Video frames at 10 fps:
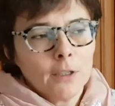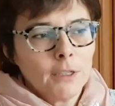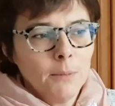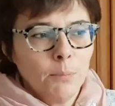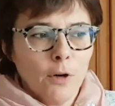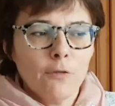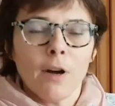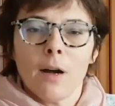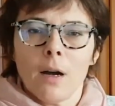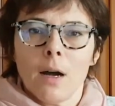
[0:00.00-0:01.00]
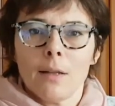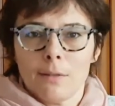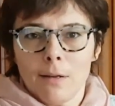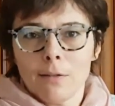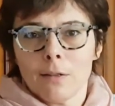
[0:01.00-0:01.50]
qui peuvent
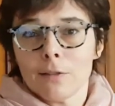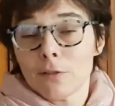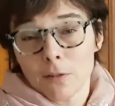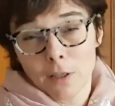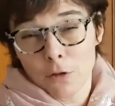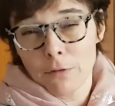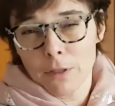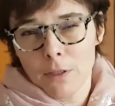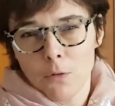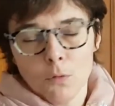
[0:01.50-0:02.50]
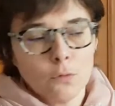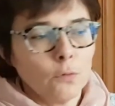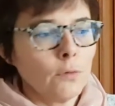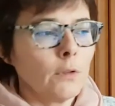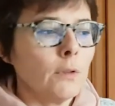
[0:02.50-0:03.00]
atteindre 180 kg,
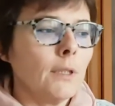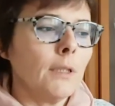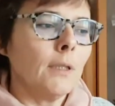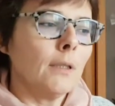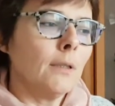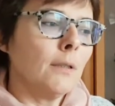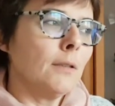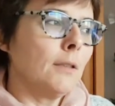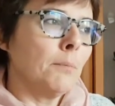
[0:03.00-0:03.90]
donc euh, des,